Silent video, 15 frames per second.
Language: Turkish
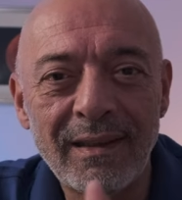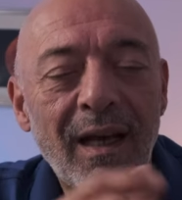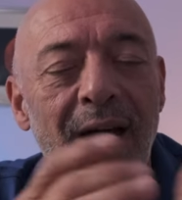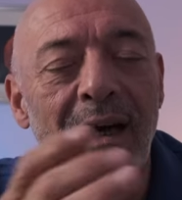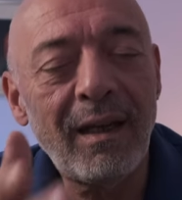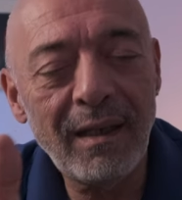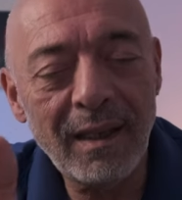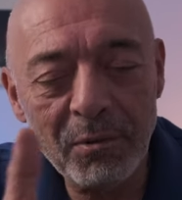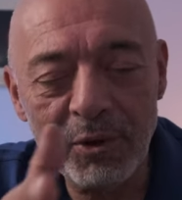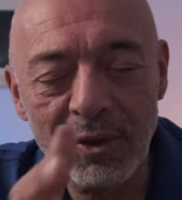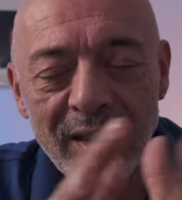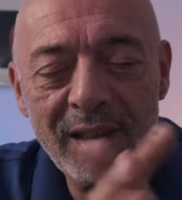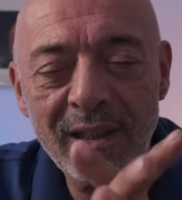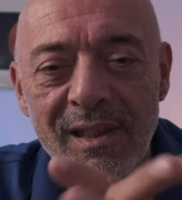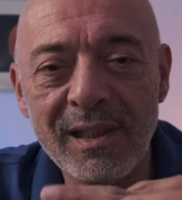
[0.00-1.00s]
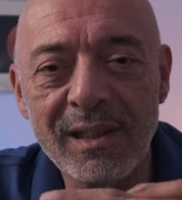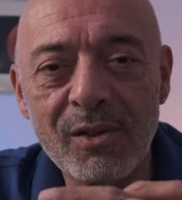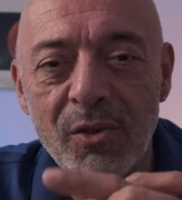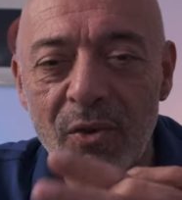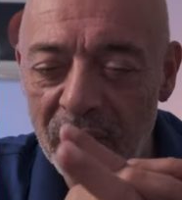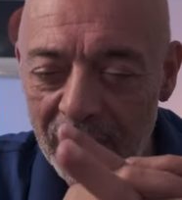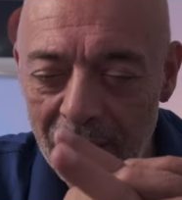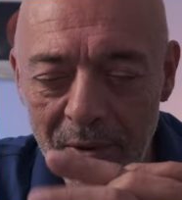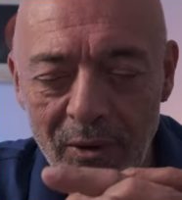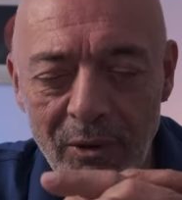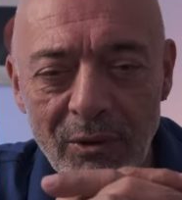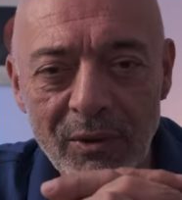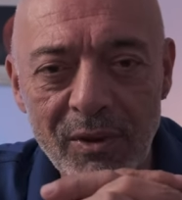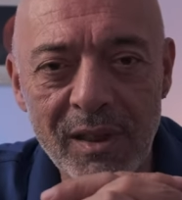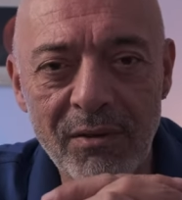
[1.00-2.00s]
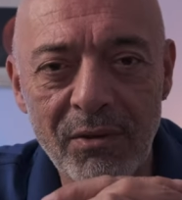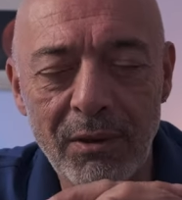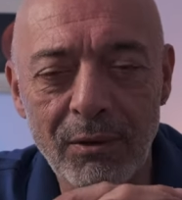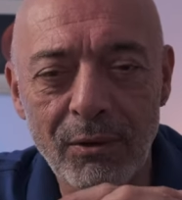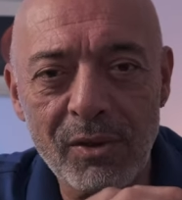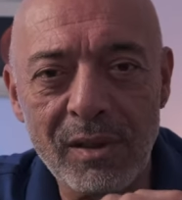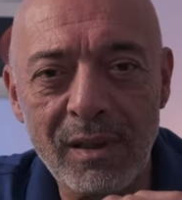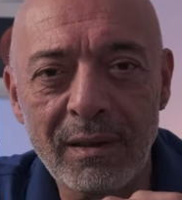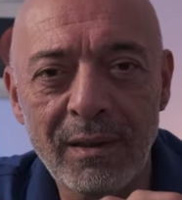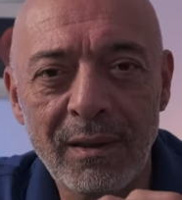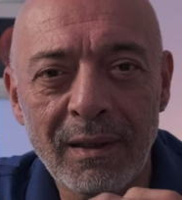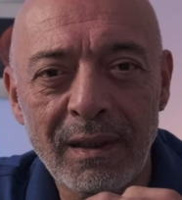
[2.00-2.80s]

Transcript: Hala abone değilseniz lütfen abone olun sevgili dostlar.